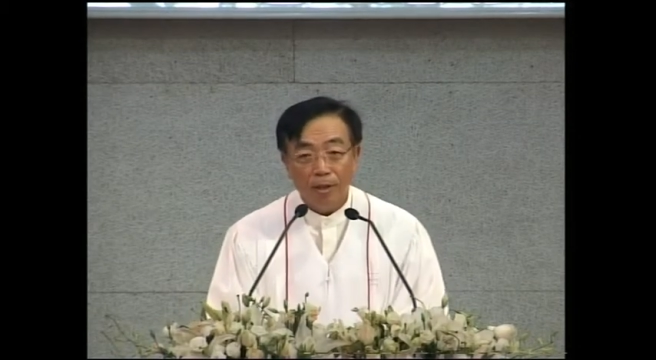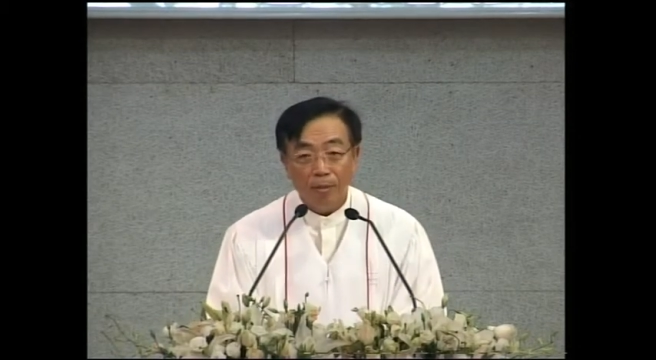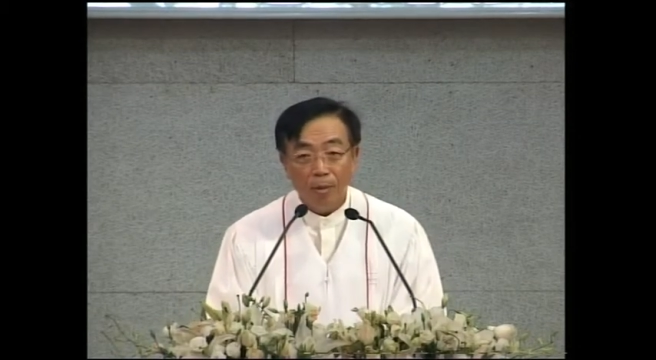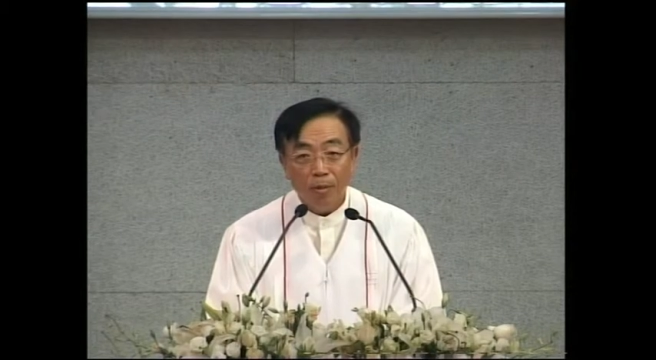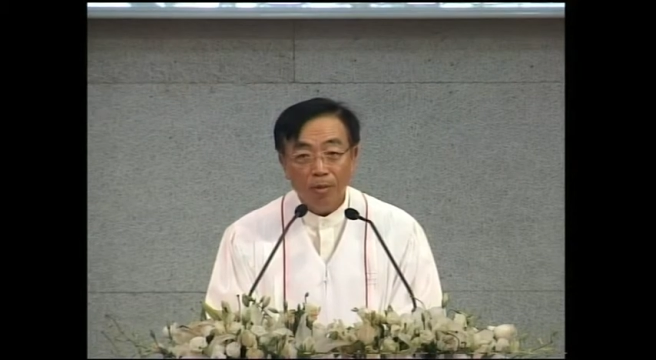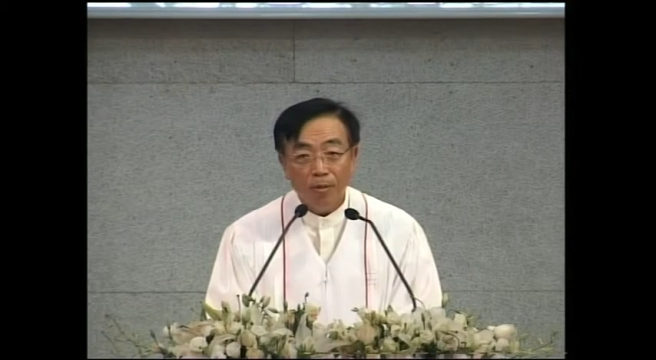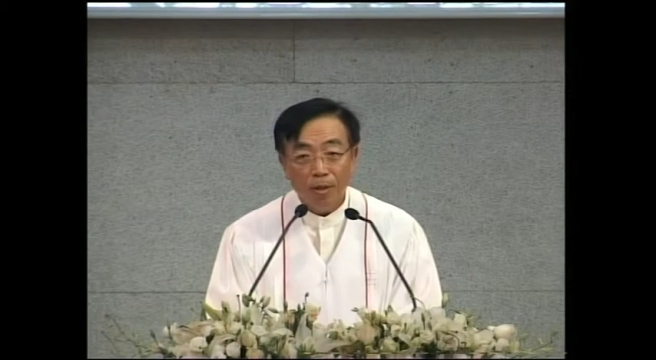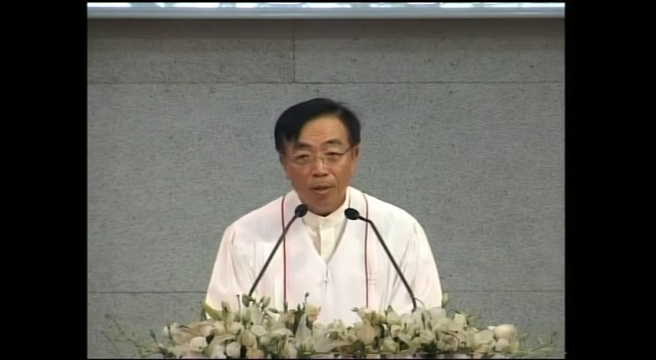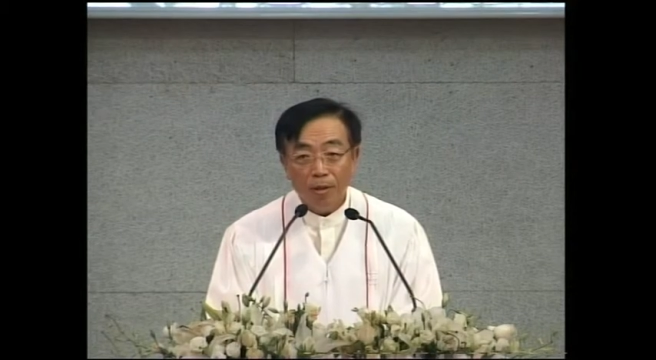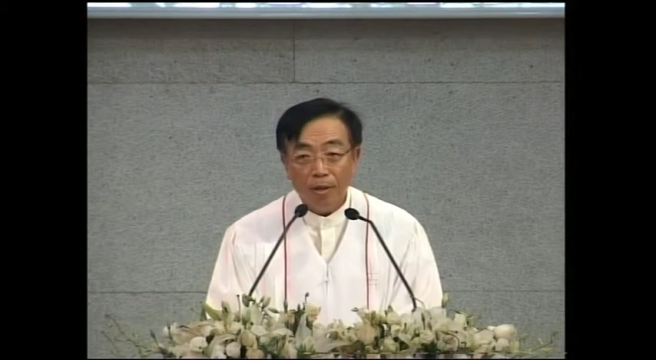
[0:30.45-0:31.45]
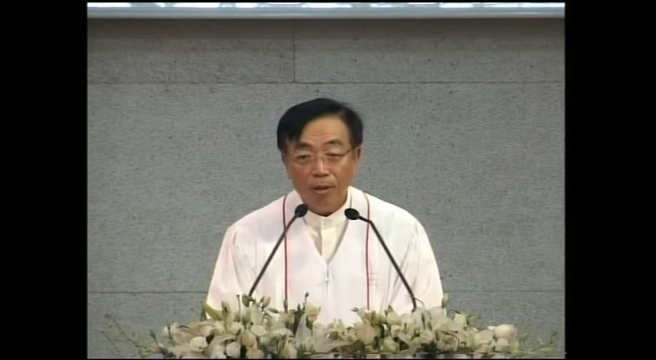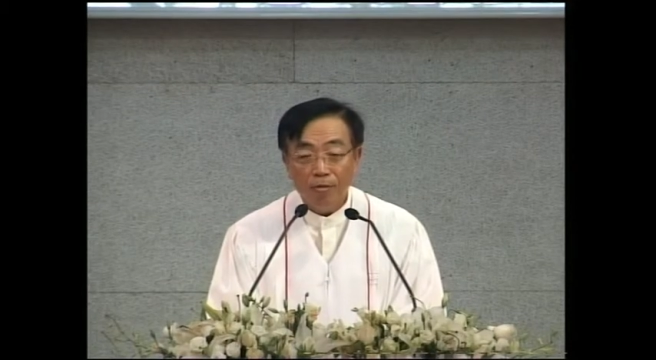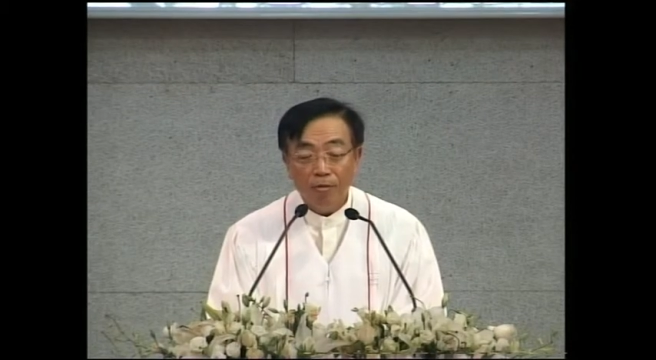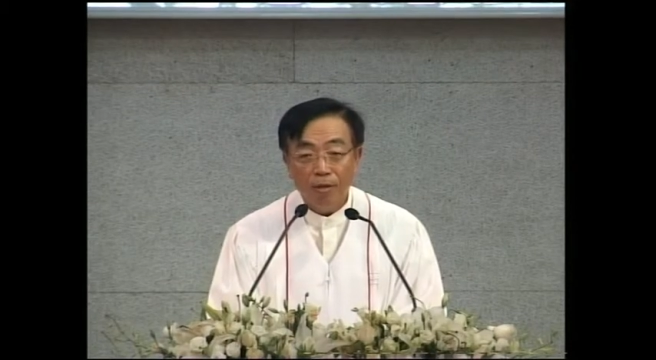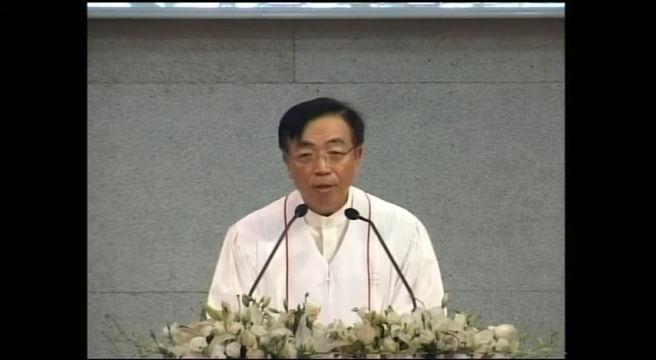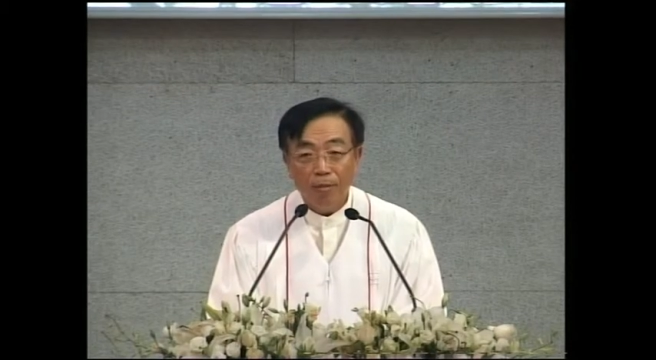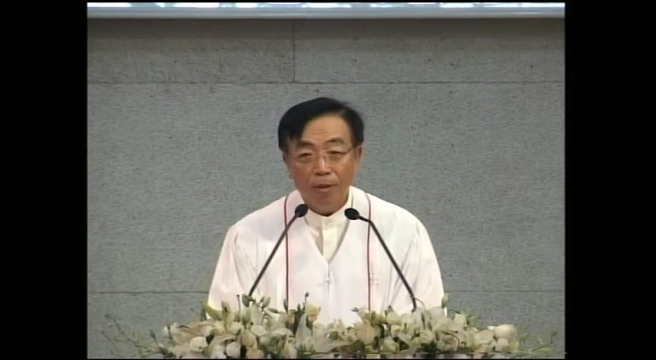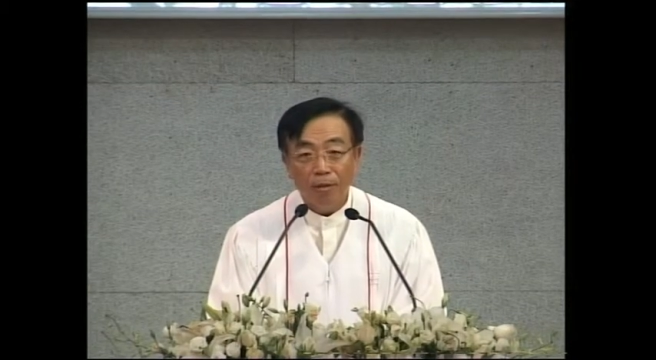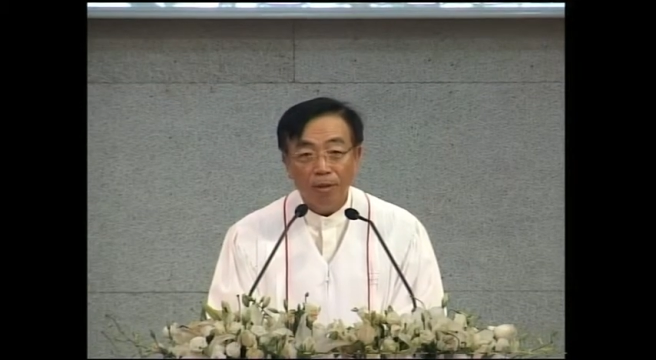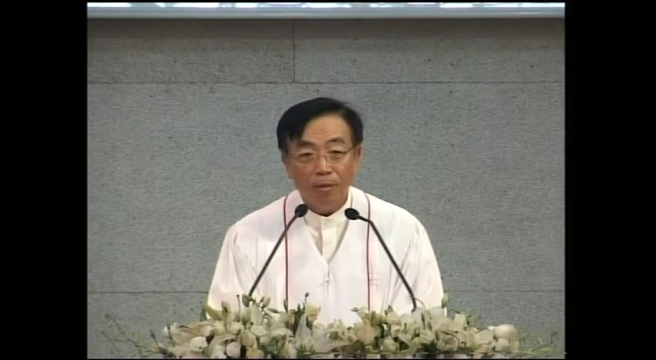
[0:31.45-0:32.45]
모든 면에서의 구원이
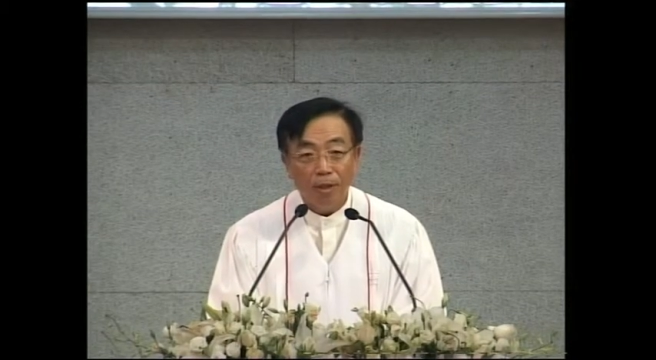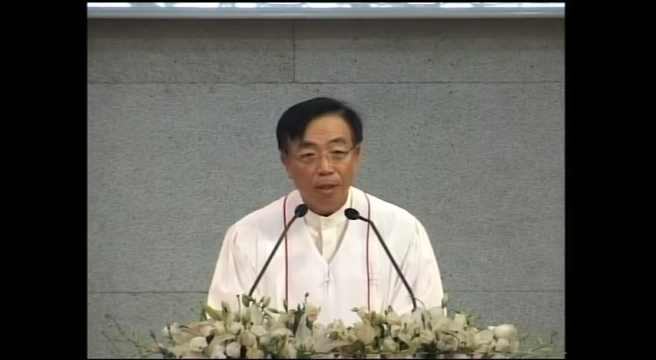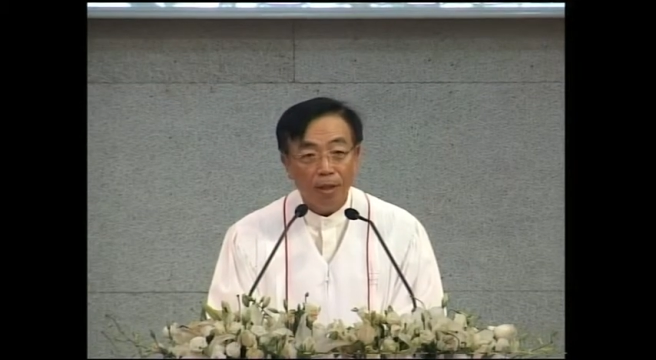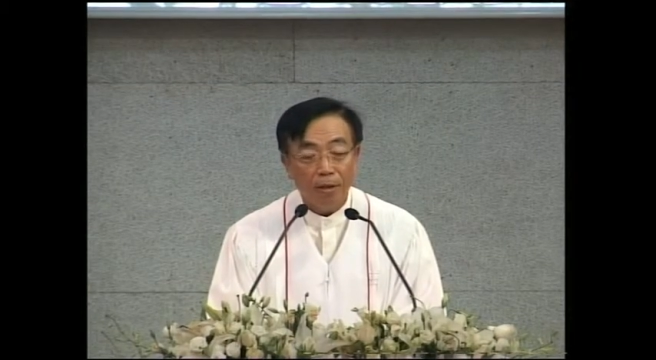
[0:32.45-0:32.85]
필요합니다.